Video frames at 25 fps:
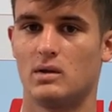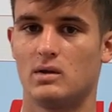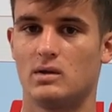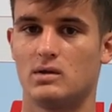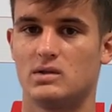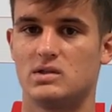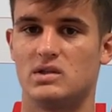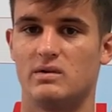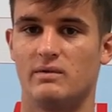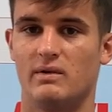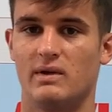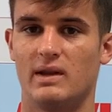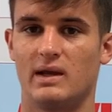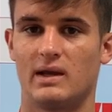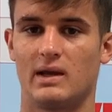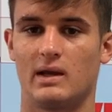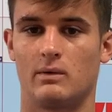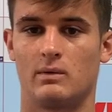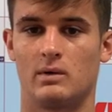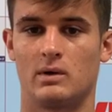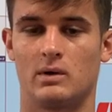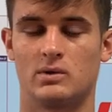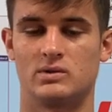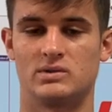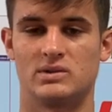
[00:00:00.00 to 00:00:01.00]
si vede che
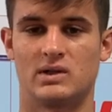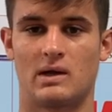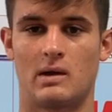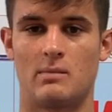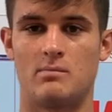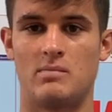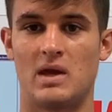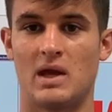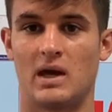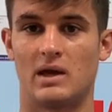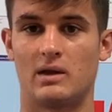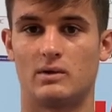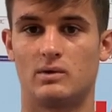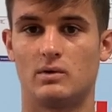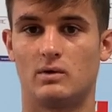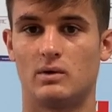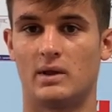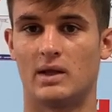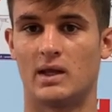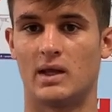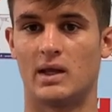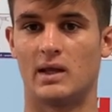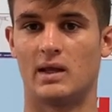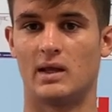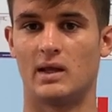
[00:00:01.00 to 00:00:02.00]
qualcosa ha cambiato
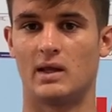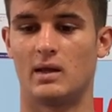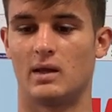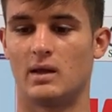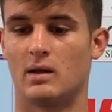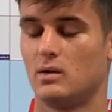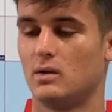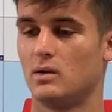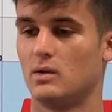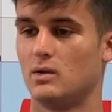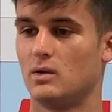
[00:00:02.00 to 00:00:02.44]
e